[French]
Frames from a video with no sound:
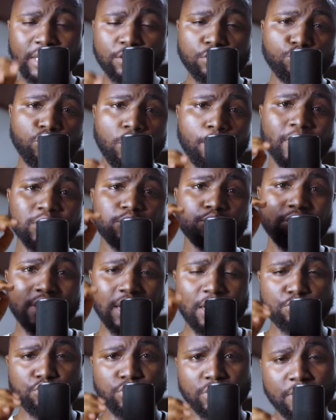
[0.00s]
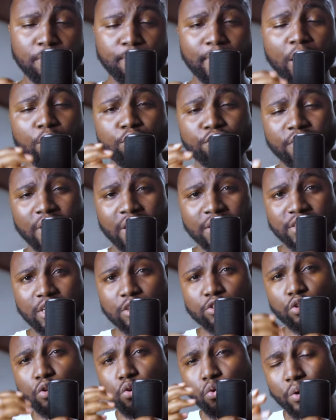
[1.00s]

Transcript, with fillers: ne doit pas se traduire par une vengeance